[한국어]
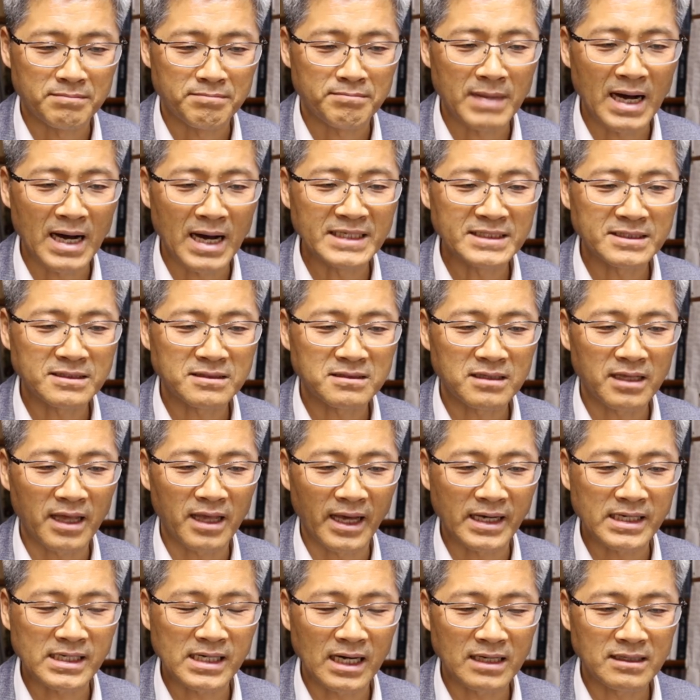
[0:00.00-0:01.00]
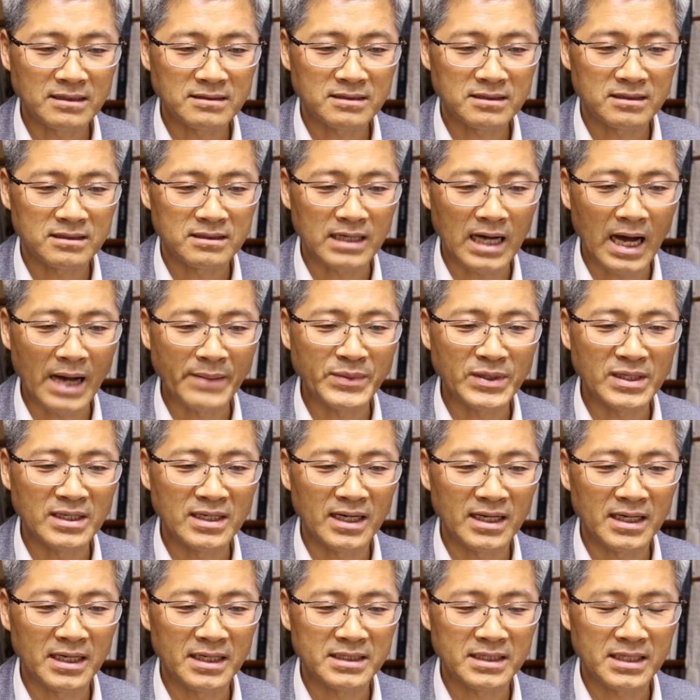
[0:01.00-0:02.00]
마이스트 에카르트,
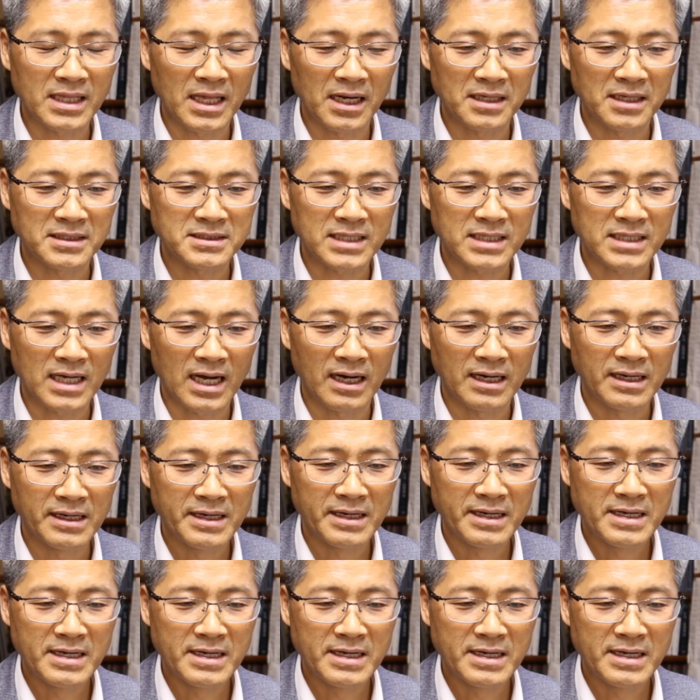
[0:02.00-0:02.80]
아빌라의 테레사,